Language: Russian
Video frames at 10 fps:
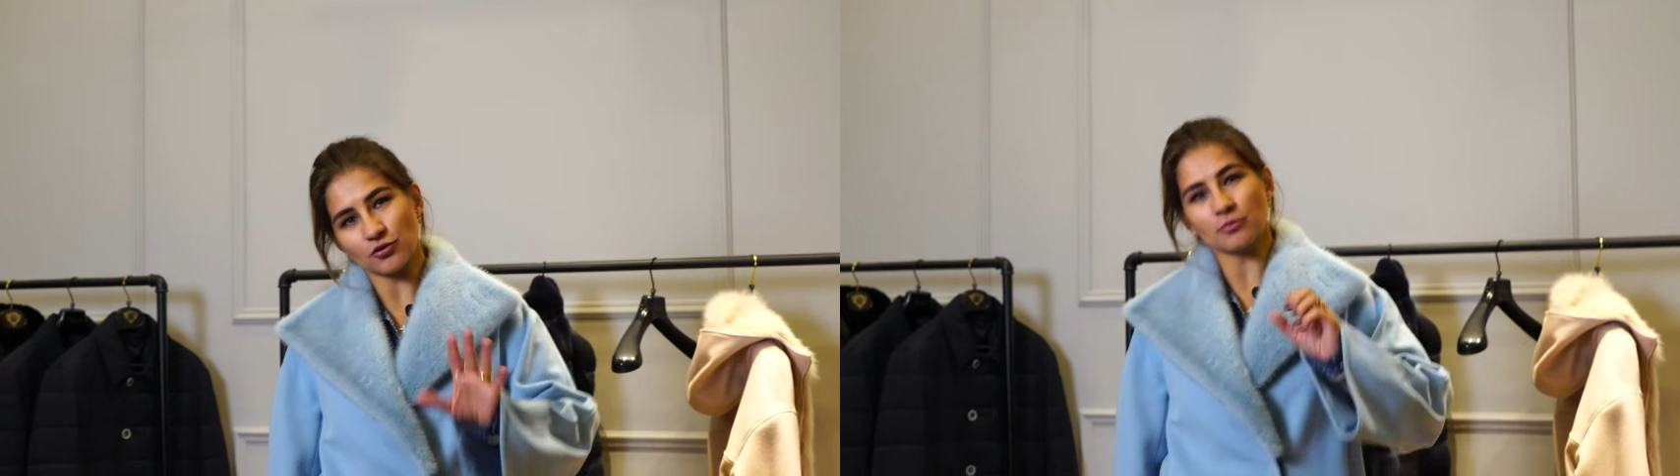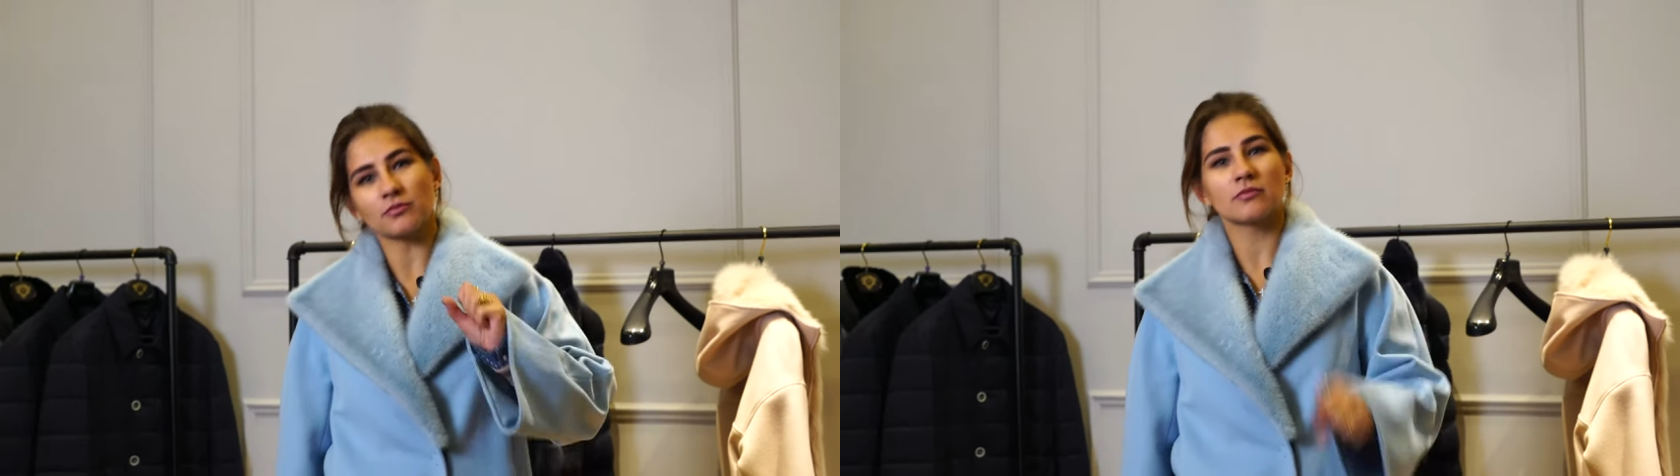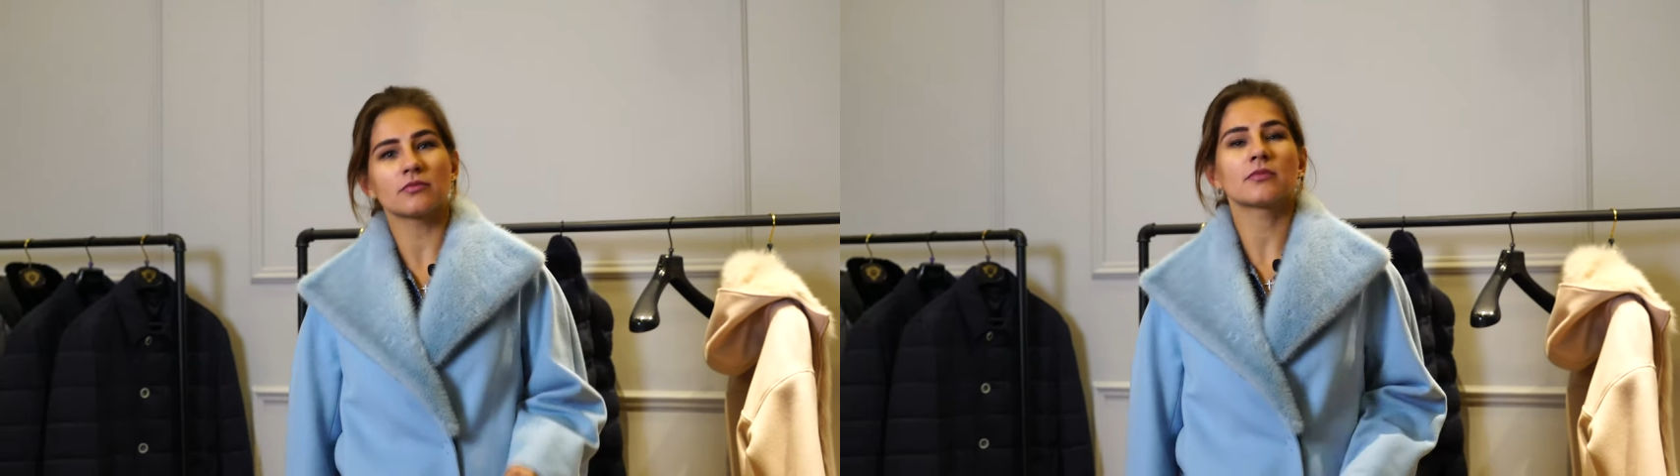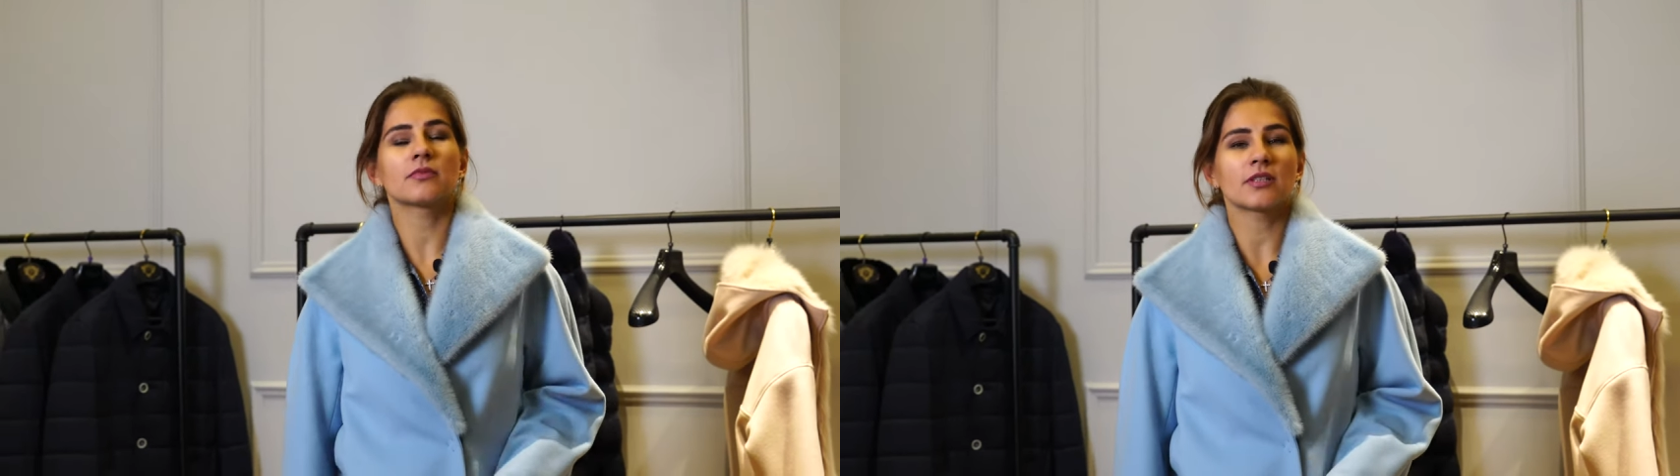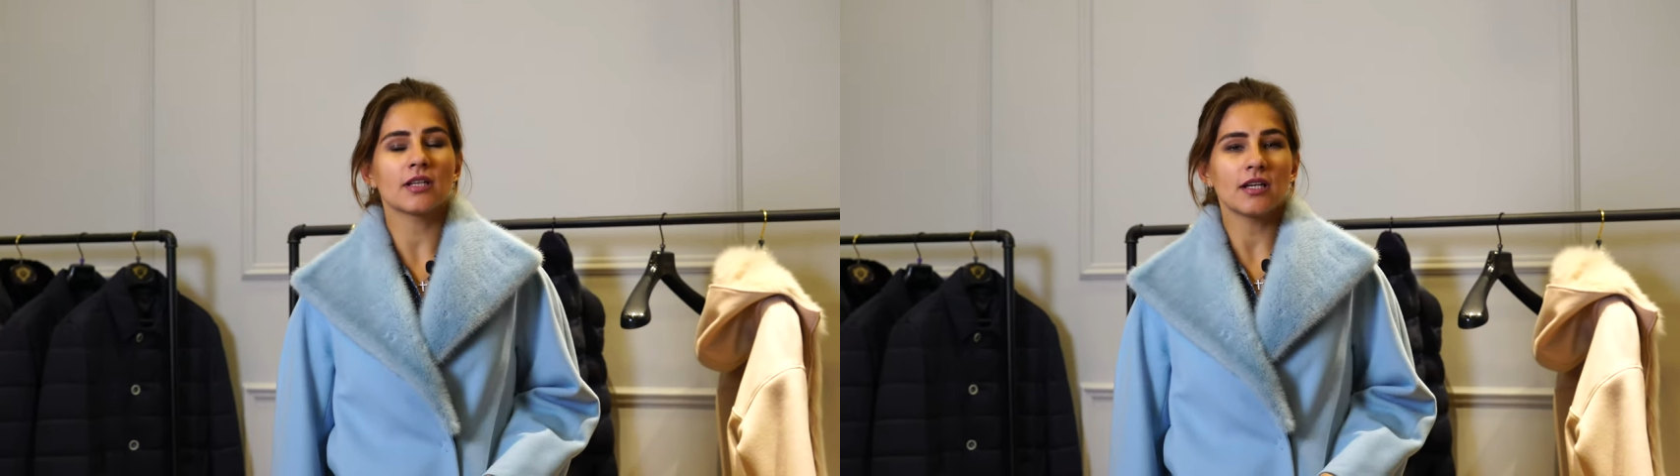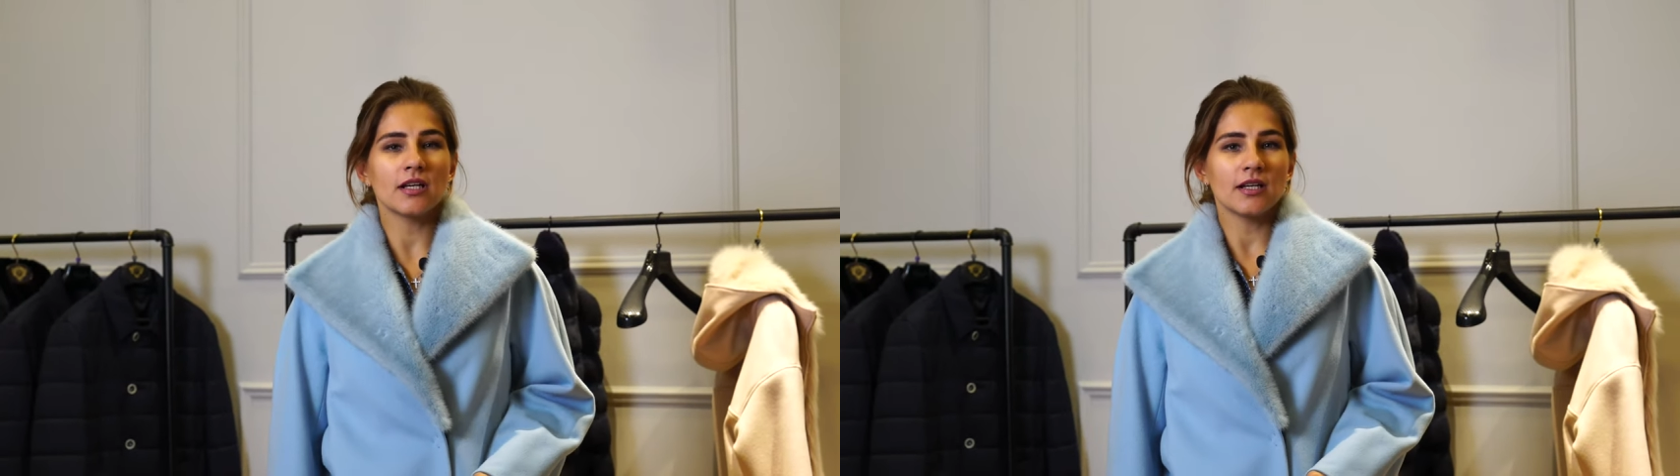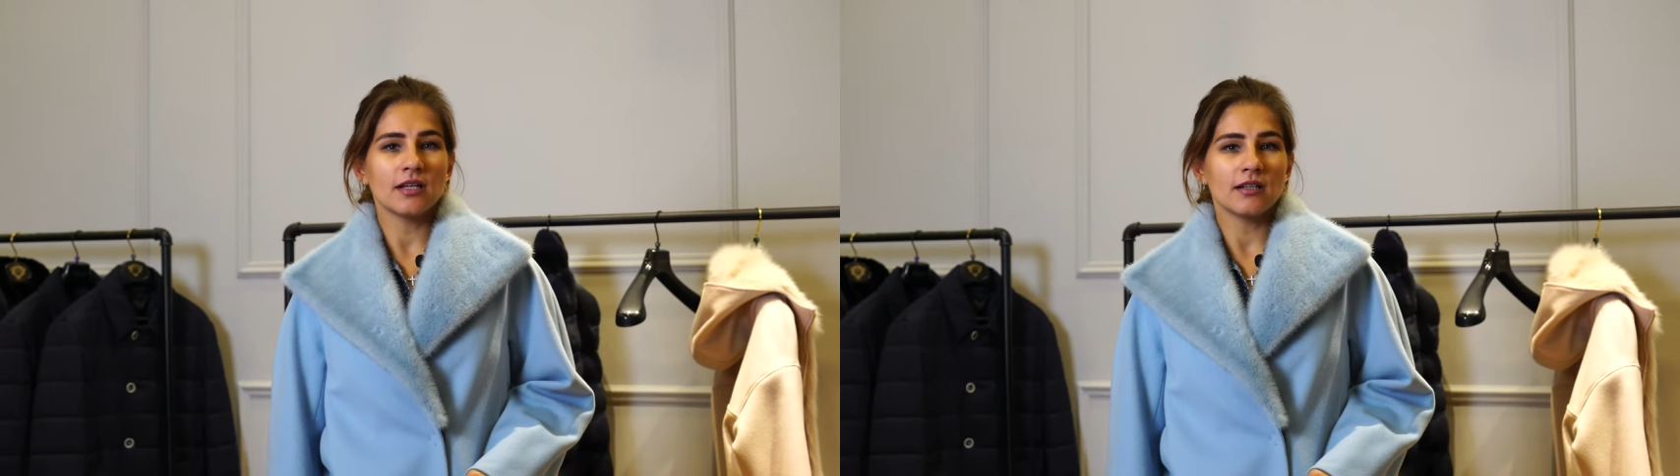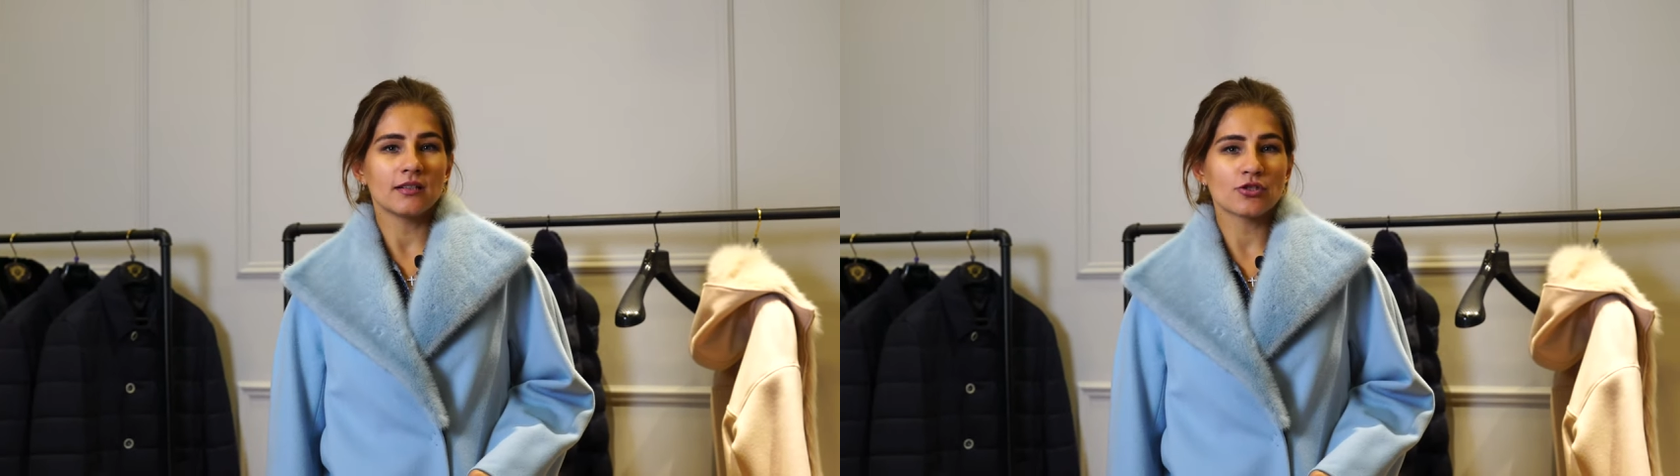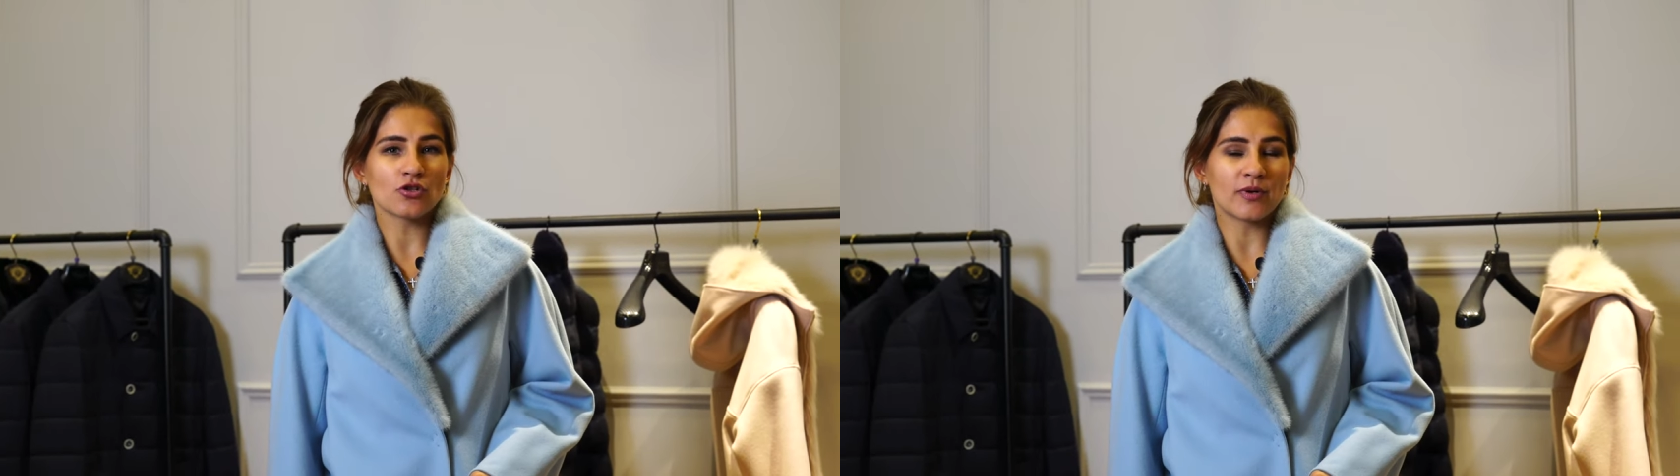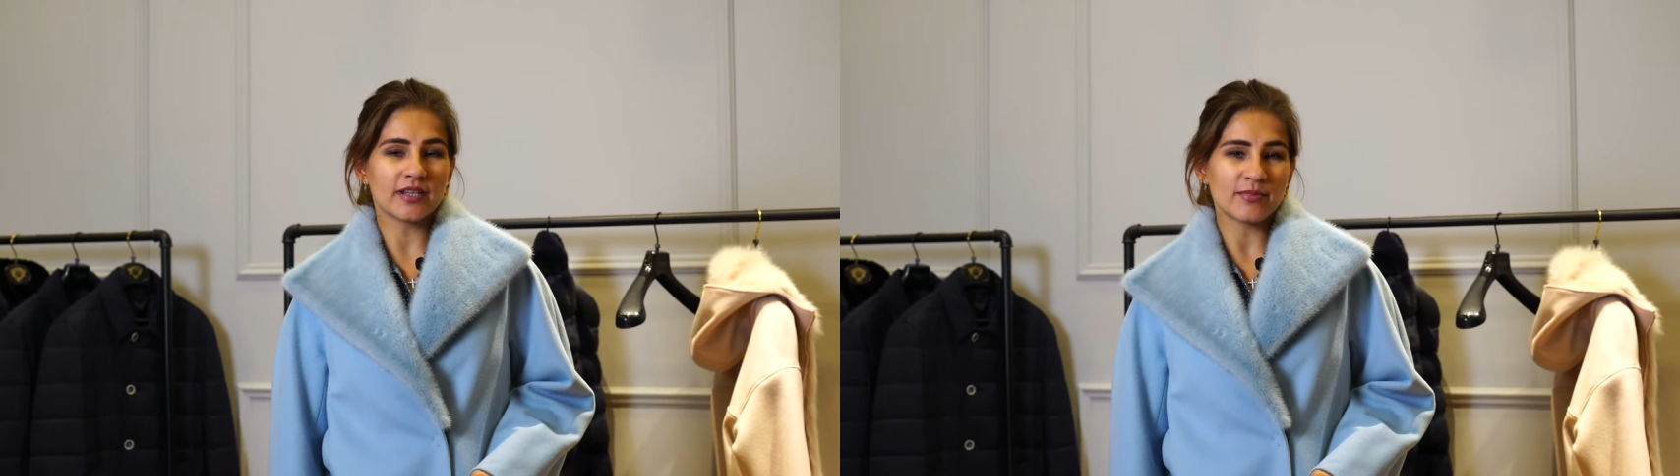таком
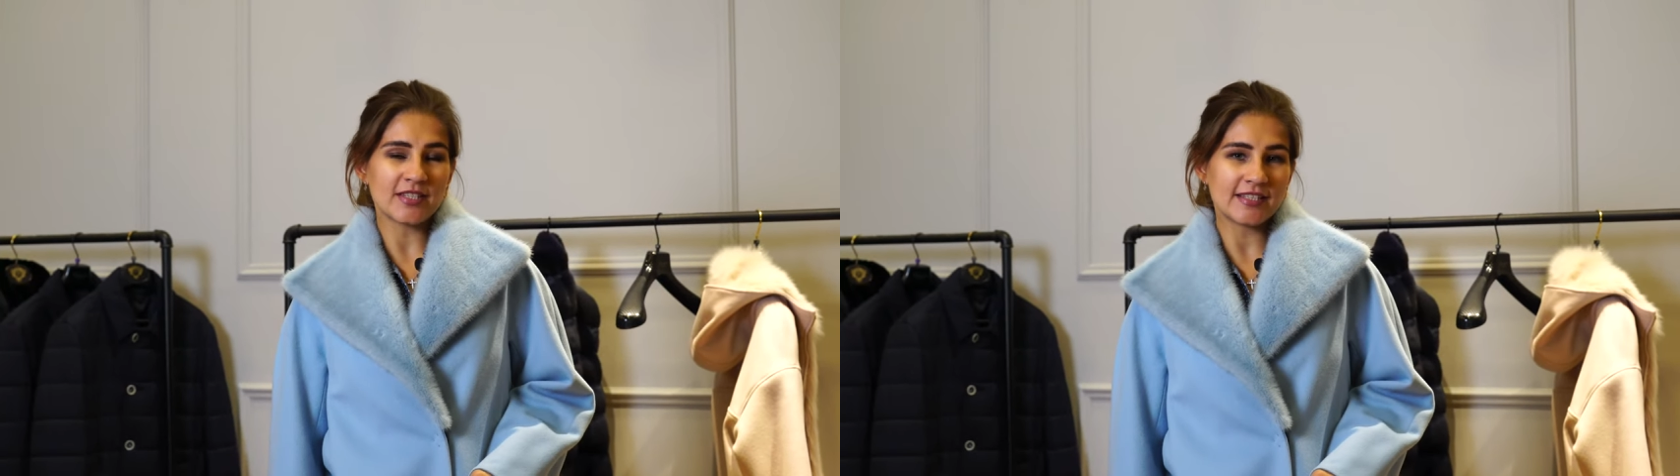собранном